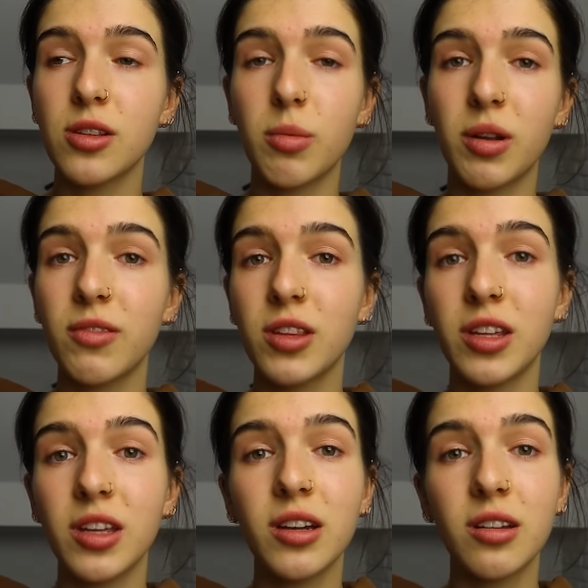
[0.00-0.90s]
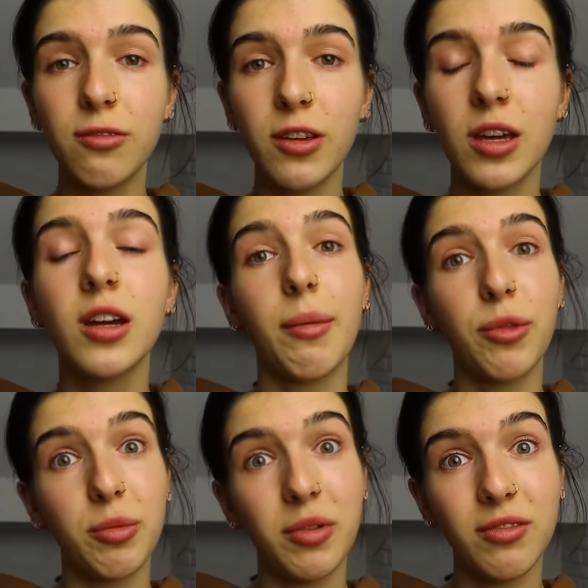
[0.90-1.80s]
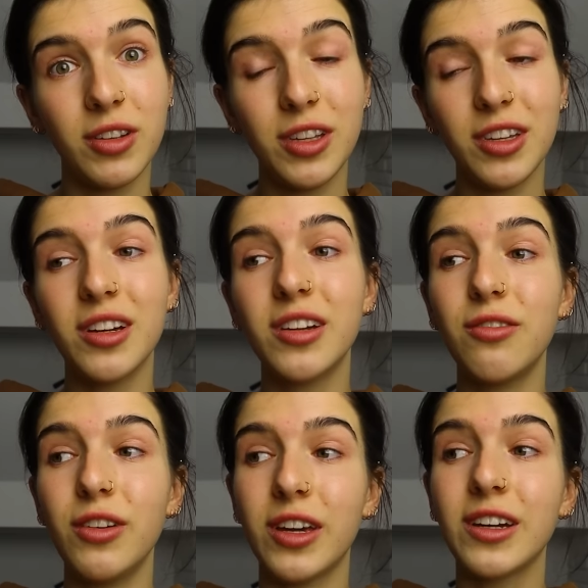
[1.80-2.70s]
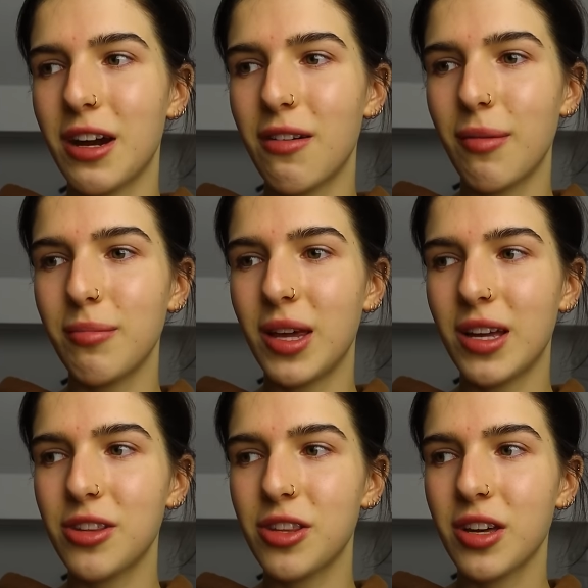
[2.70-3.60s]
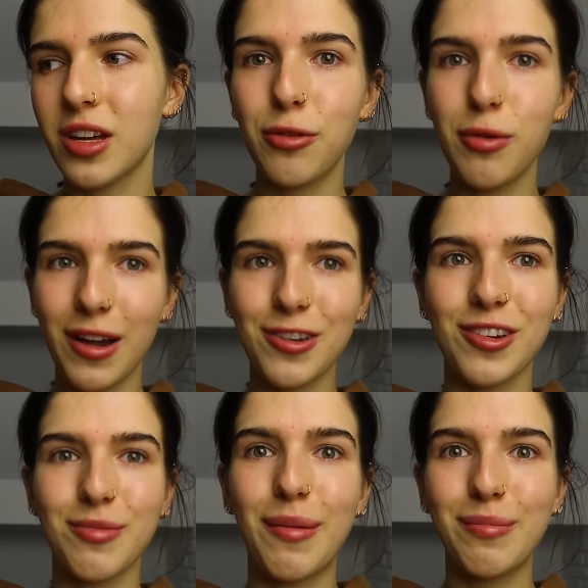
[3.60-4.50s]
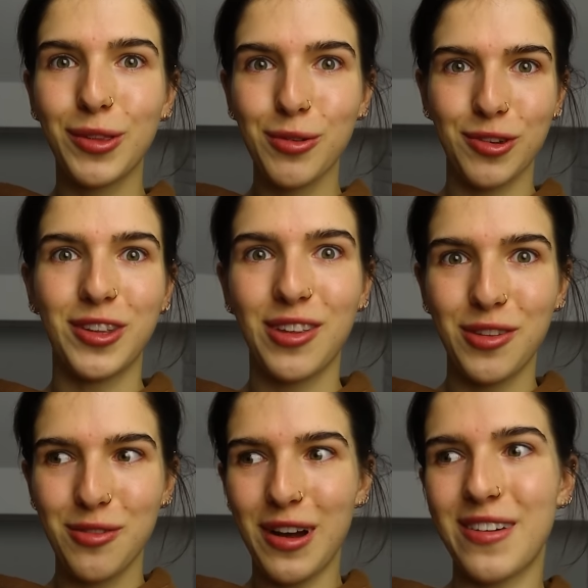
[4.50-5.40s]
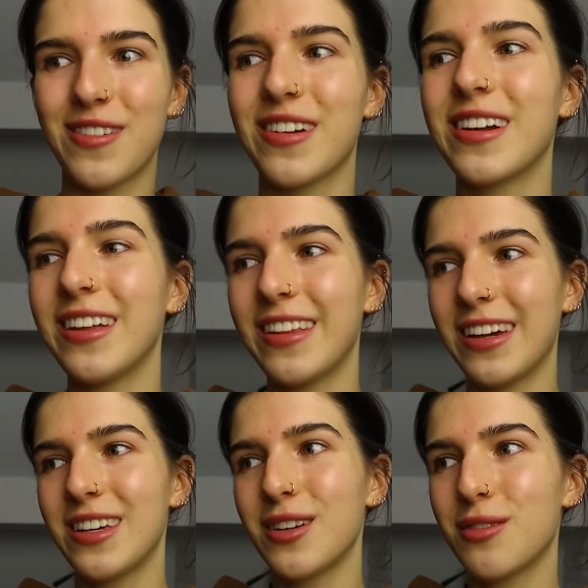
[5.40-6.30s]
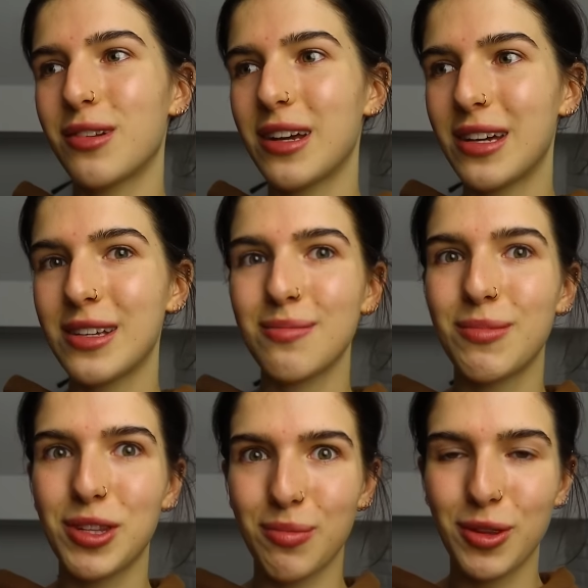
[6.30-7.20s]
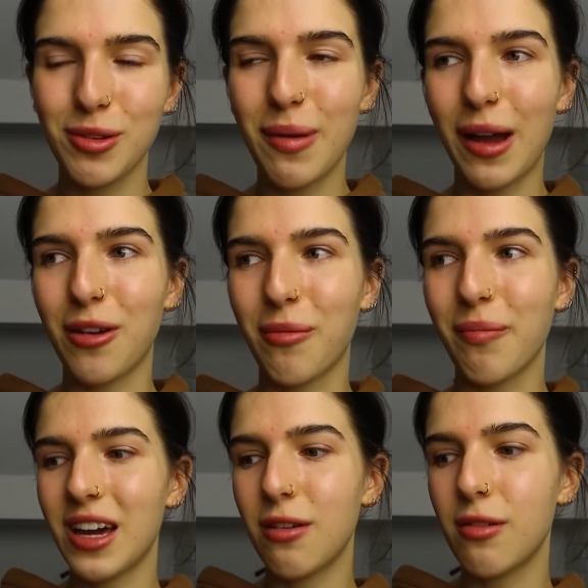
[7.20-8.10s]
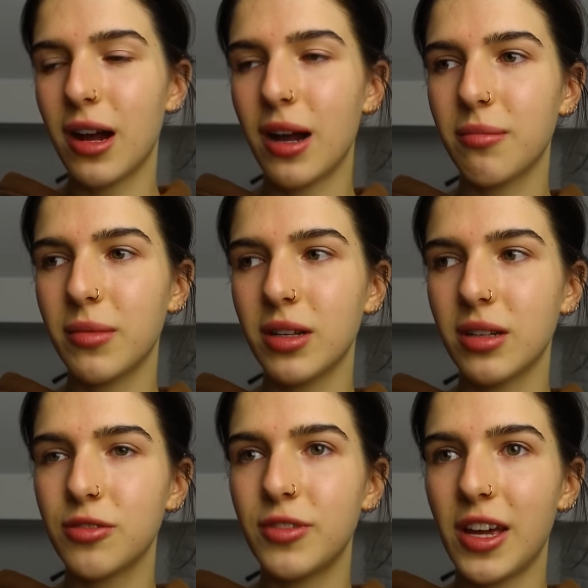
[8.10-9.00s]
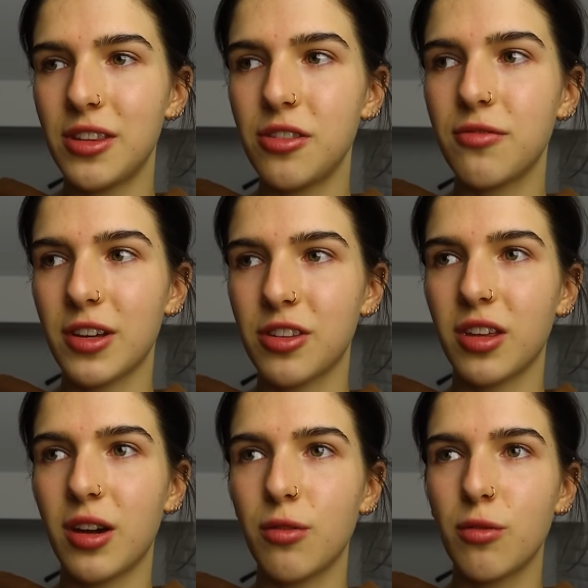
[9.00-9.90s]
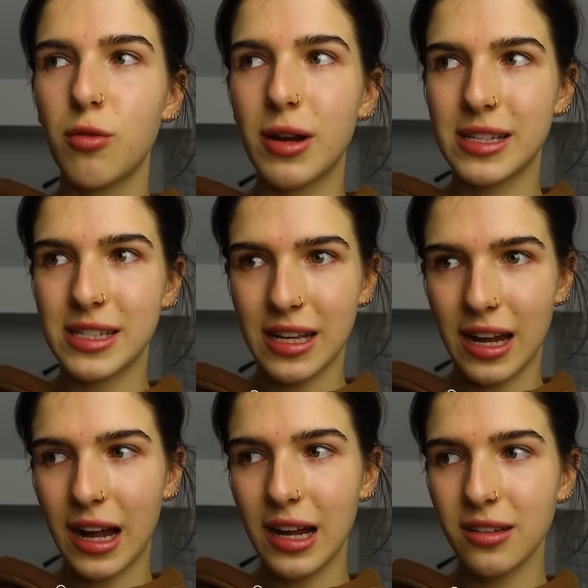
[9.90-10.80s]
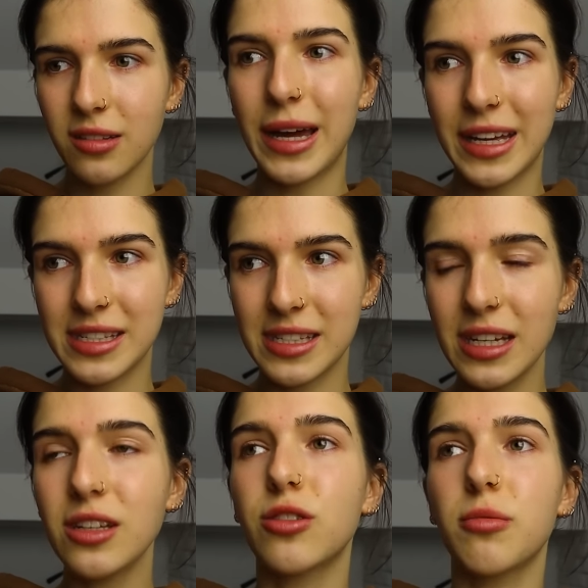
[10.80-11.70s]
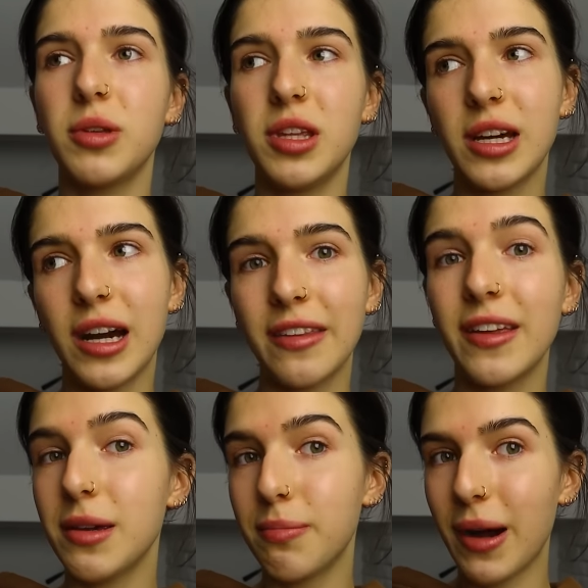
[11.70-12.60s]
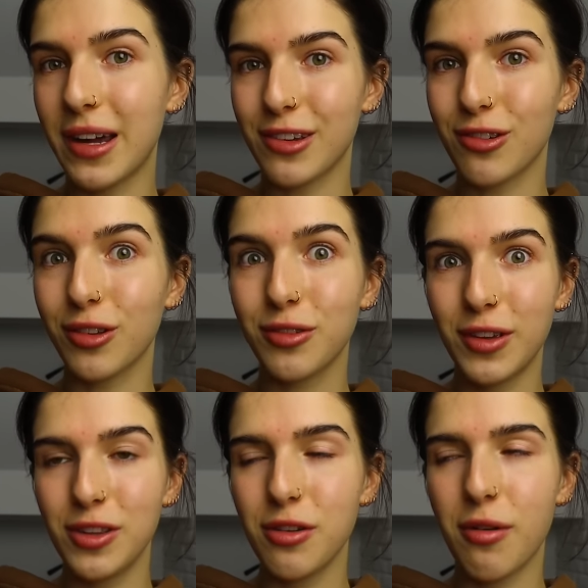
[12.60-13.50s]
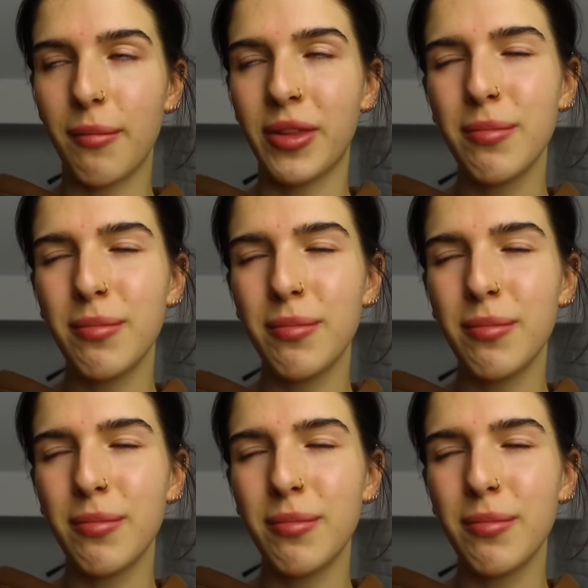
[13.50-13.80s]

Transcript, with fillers: dobre wyniki krwi, mam dobre wyniki krwi. Chciałam mieć tatuaże, mam dużo tatuaży, takich, które mi się podobają. Chciałam odwiedzić właśnie USA, Meksyk, Dominikanę i Paryż. Odwiedziłam.